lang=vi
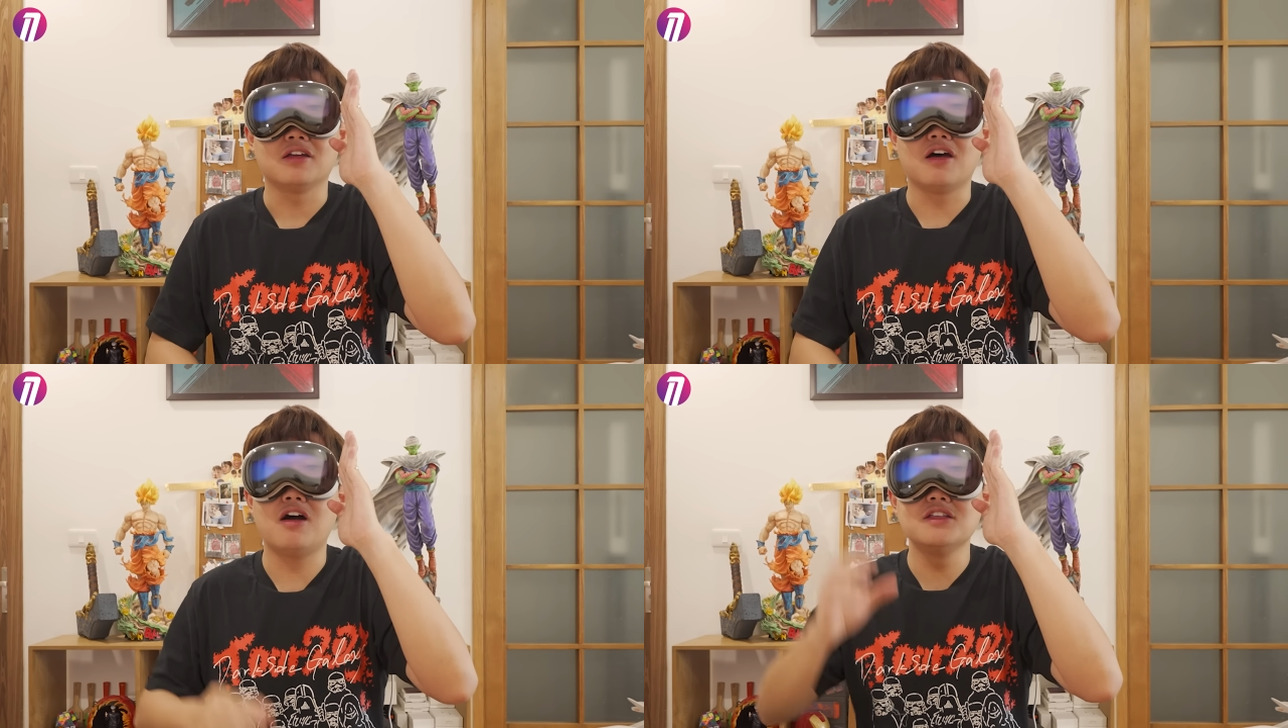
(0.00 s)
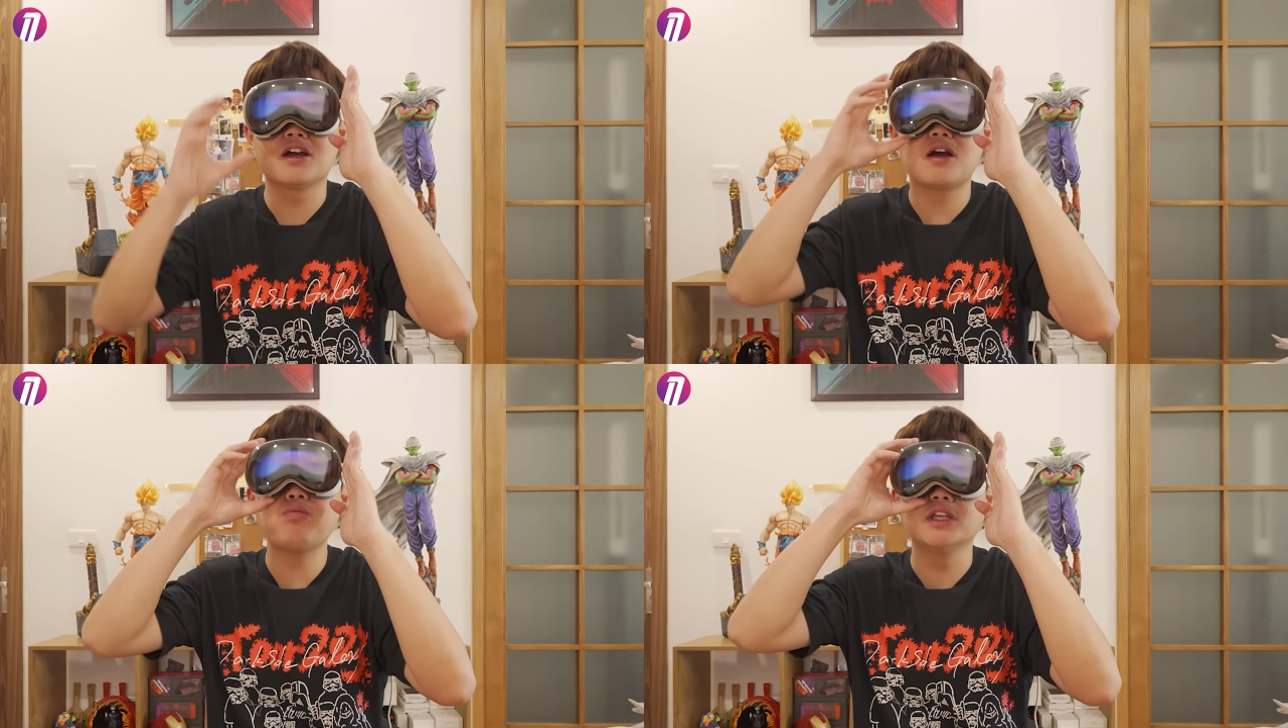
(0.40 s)
Đó,
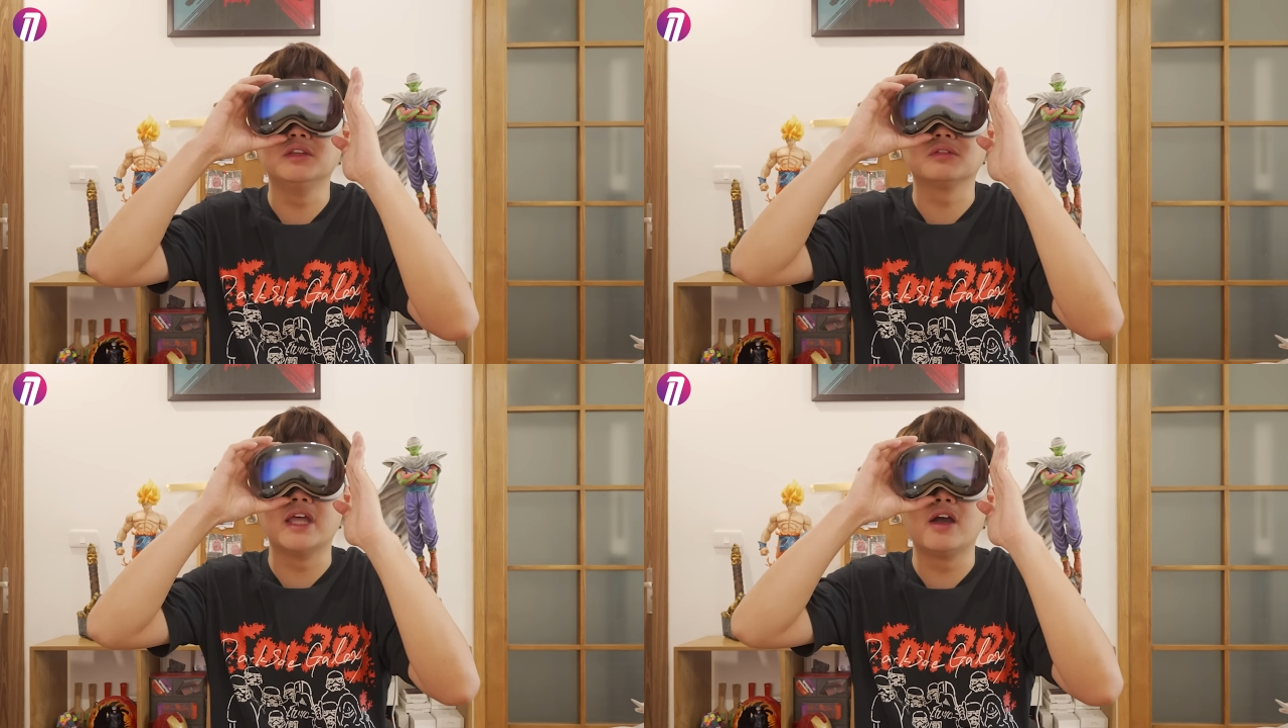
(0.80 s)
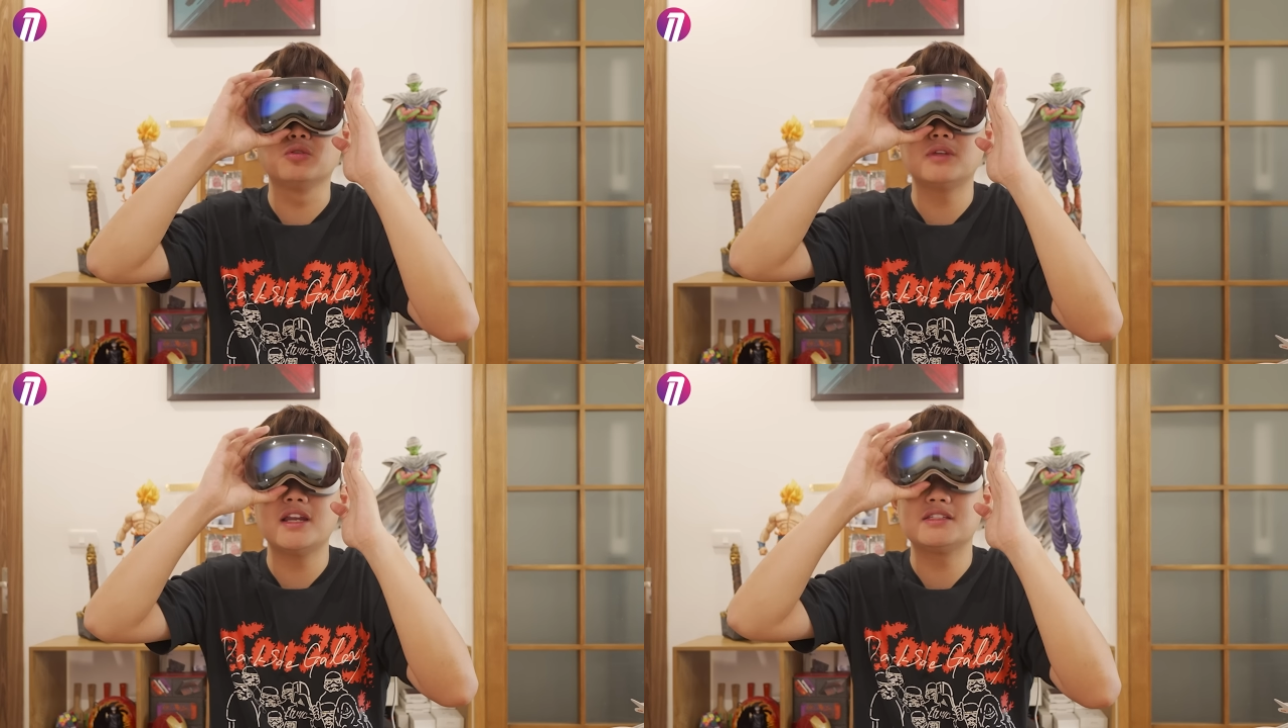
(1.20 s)
nhưng góc nhìn thực tế của
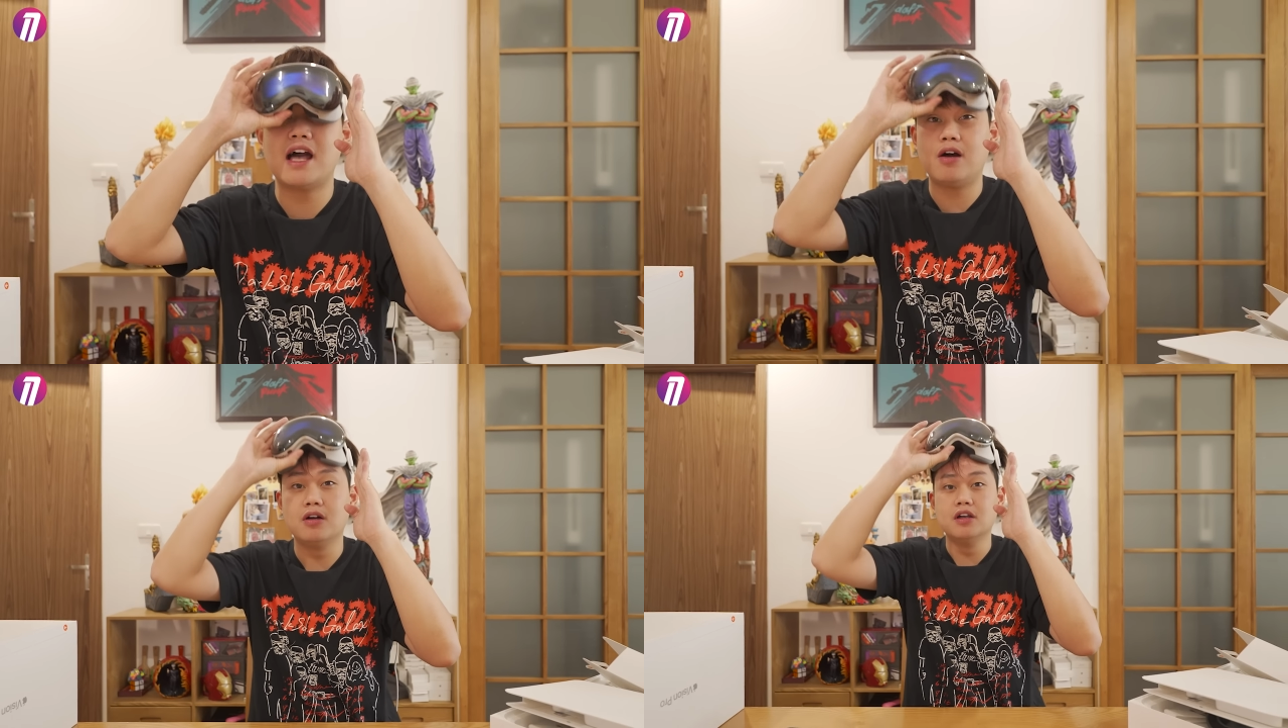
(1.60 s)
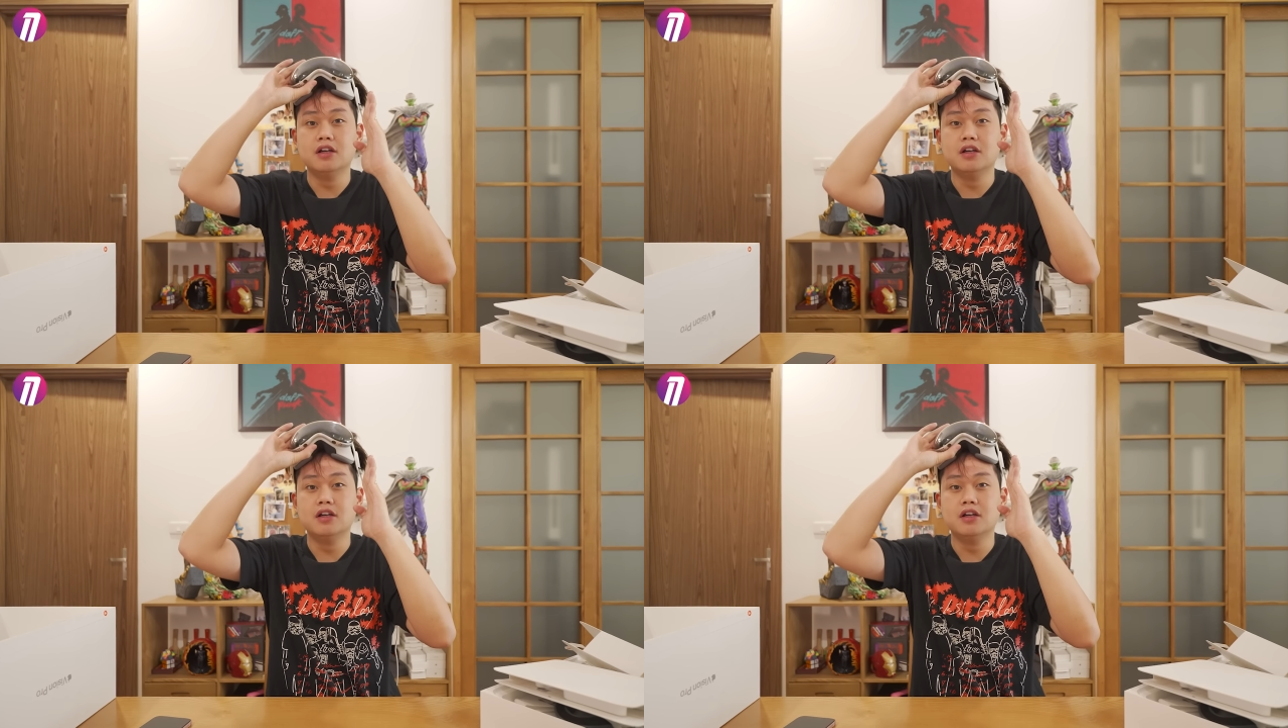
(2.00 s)
chúng ta thì sao?